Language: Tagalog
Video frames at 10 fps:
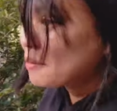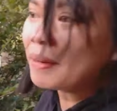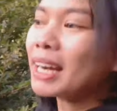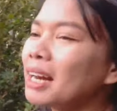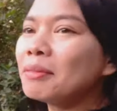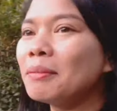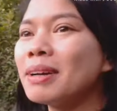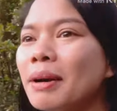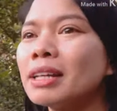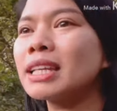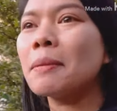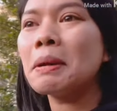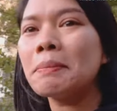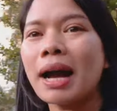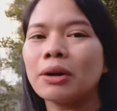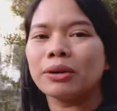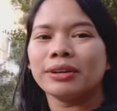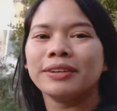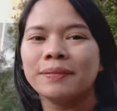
Para lang may masabing bago.